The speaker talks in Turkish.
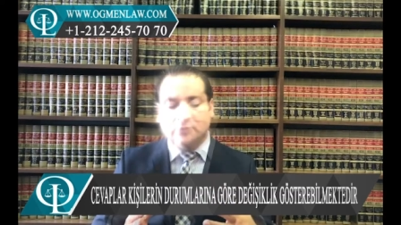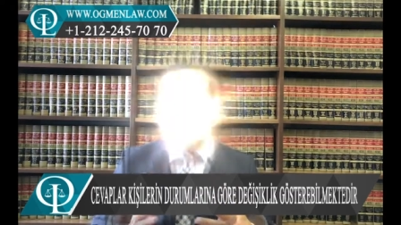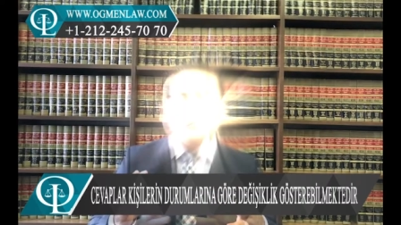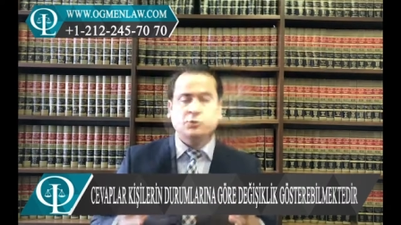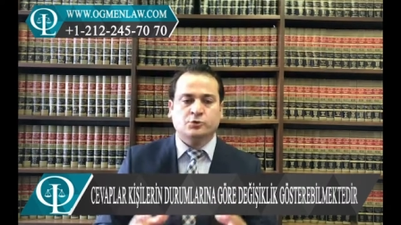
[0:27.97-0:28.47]

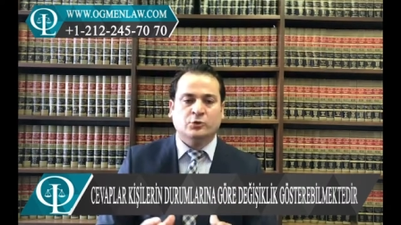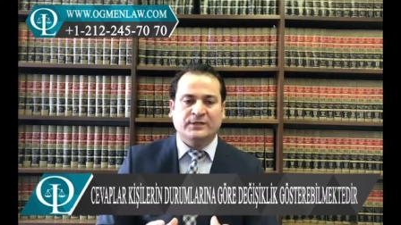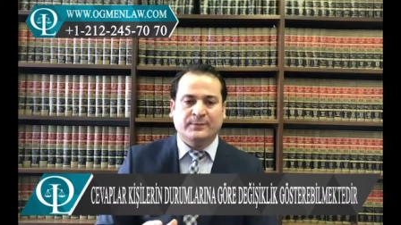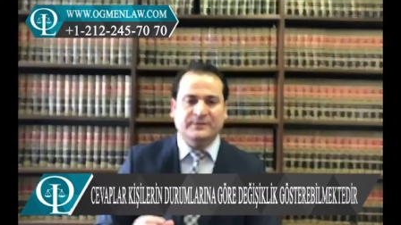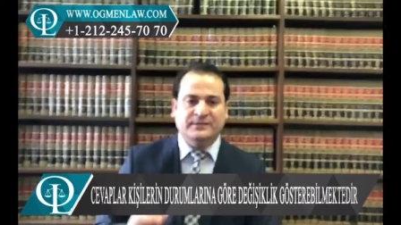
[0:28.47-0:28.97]
Şunu
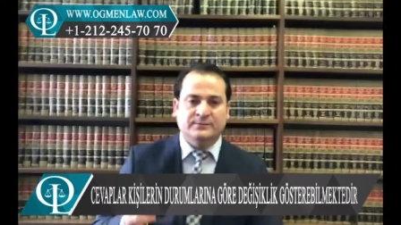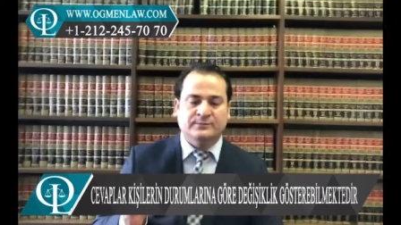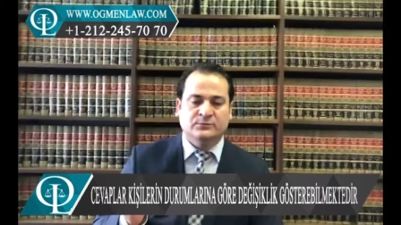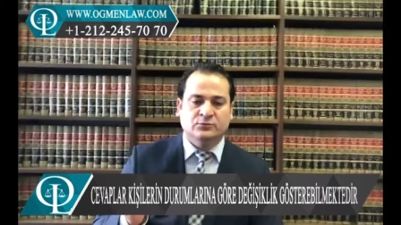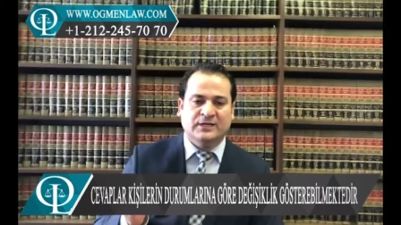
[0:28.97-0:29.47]
söyleyebilirim
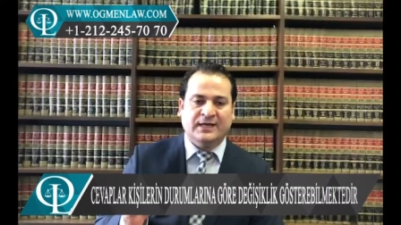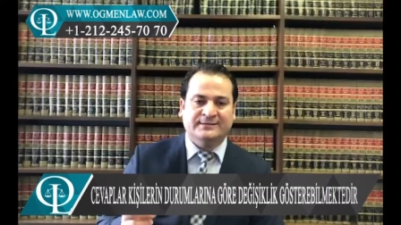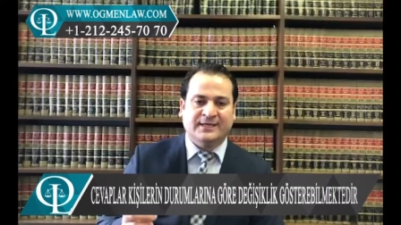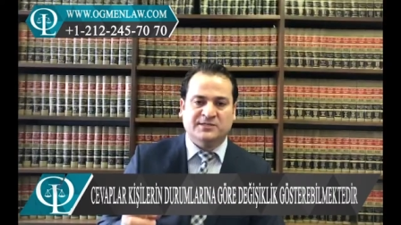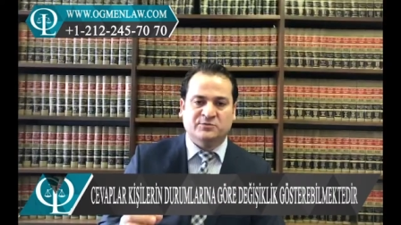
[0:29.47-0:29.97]
bu
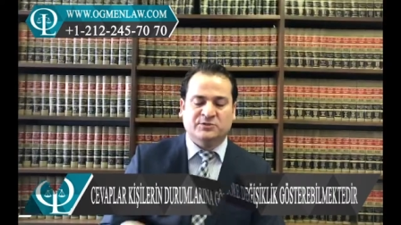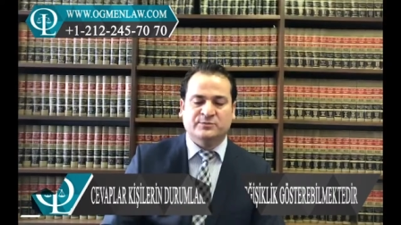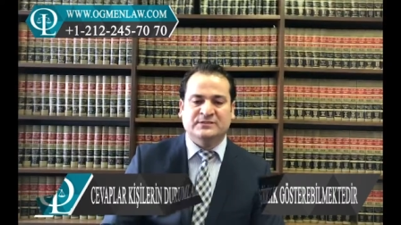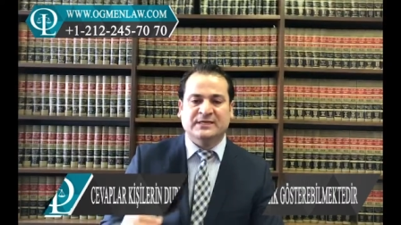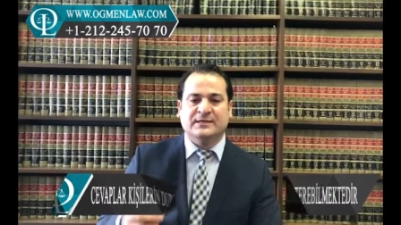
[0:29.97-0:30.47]
değerli
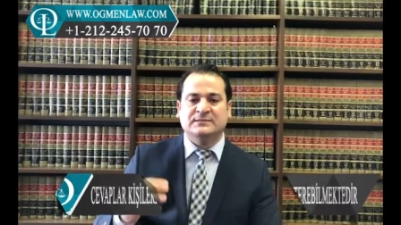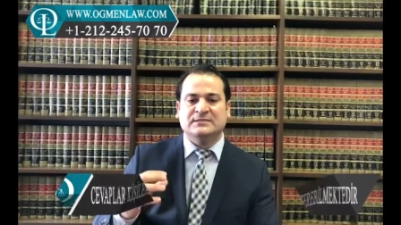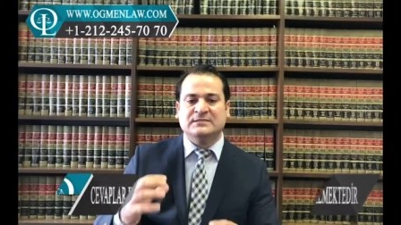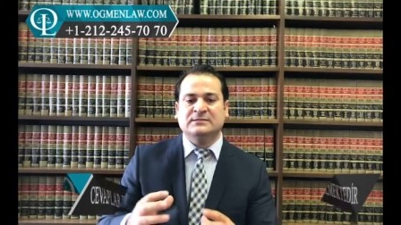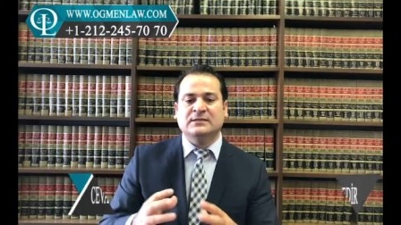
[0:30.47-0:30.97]
takipçimize.
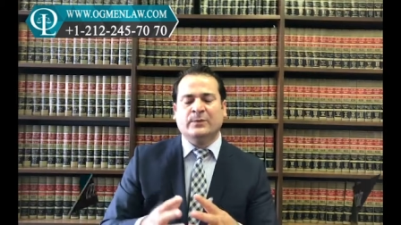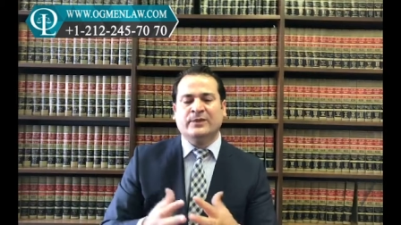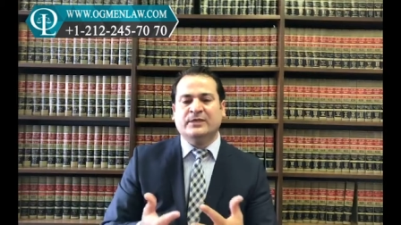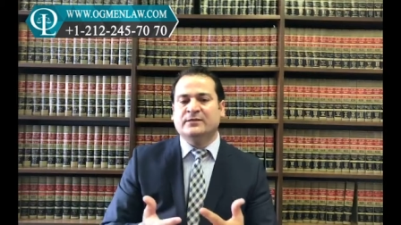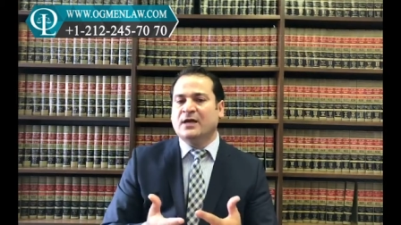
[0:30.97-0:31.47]
Sizin
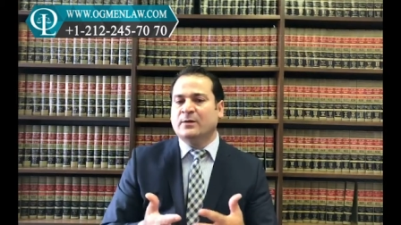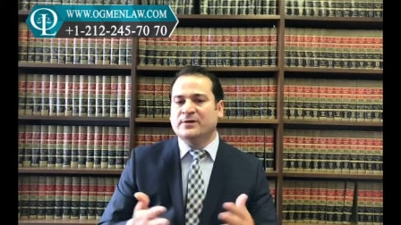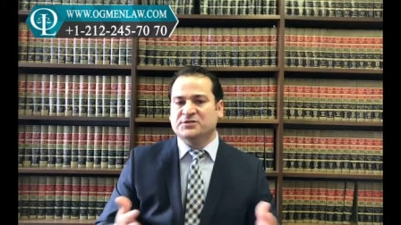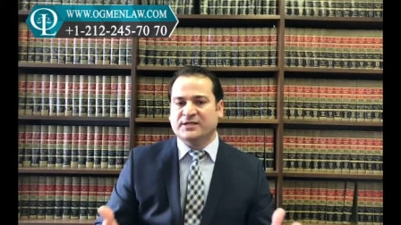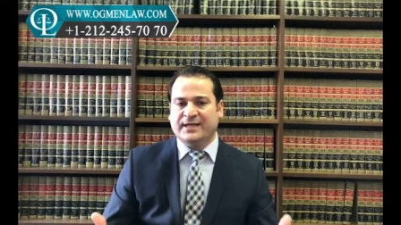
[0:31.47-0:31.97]
Amerika'ya ne
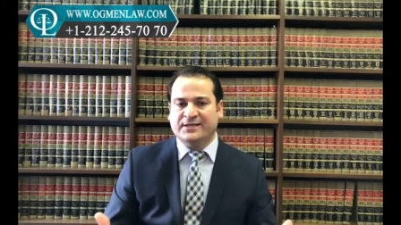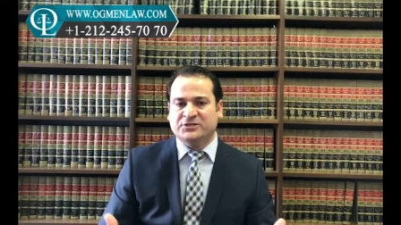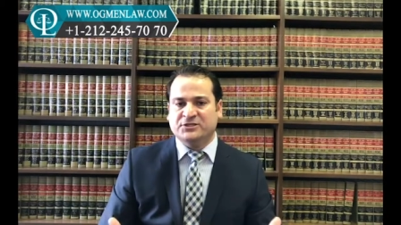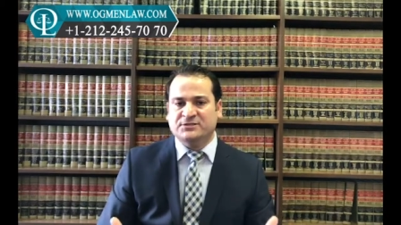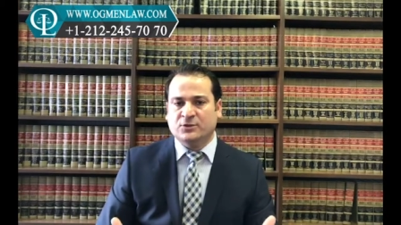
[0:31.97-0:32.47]
amaçla
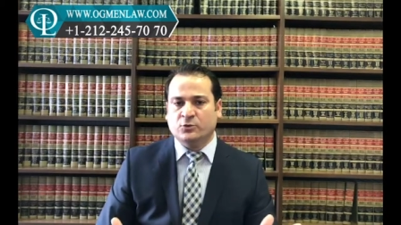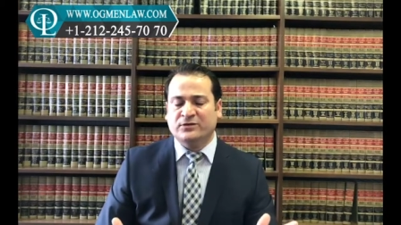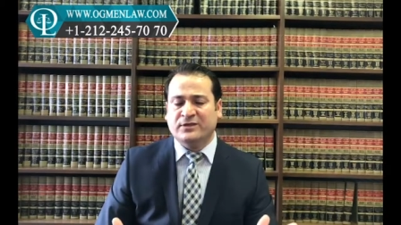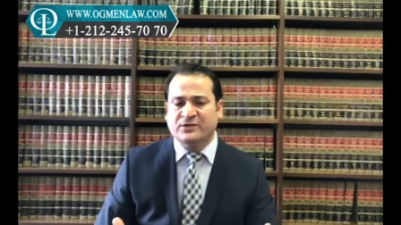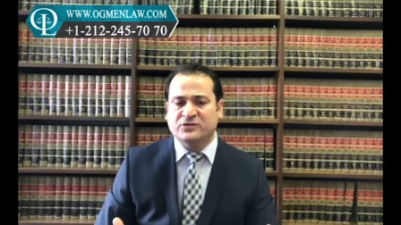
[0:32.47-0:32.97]
geleceğinize
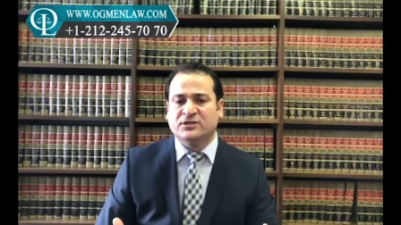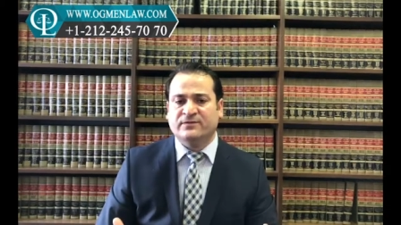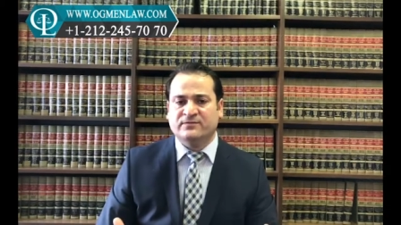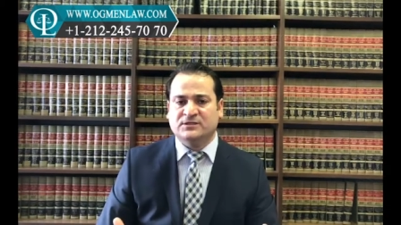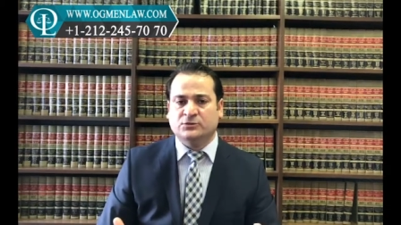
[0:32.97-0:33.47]
göre
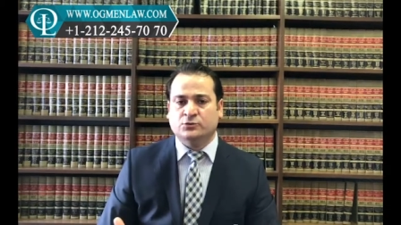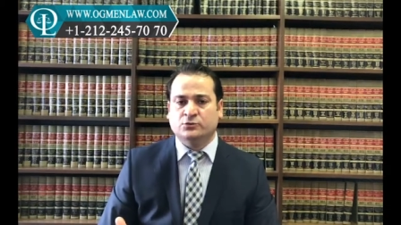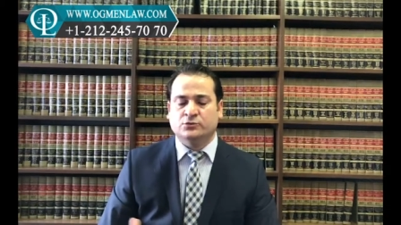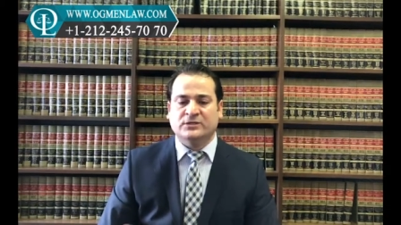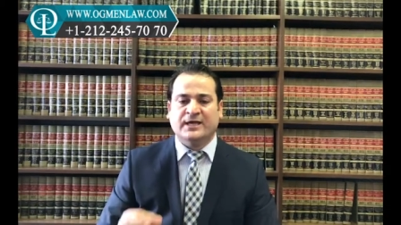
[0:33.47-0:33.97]
değişecek vize türünüz.